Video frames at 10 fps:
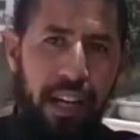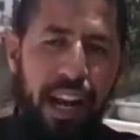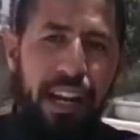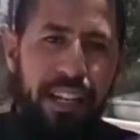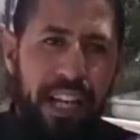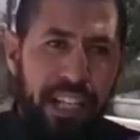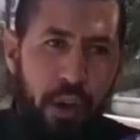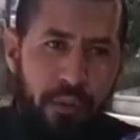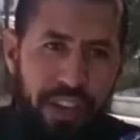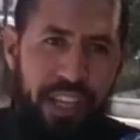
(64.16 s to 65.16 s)
رانا
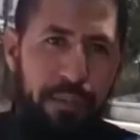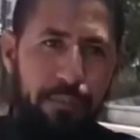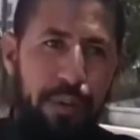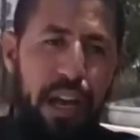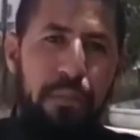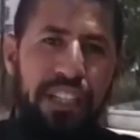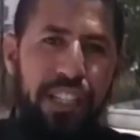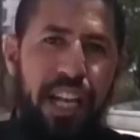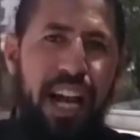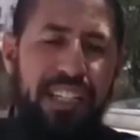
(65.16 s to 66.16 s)
نناديو فيكم
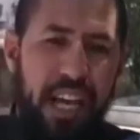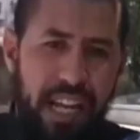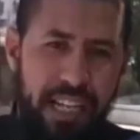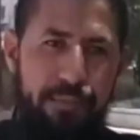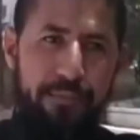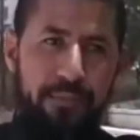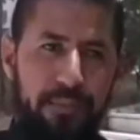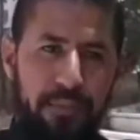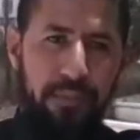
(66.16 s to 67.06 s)
امس الحاجه ليكم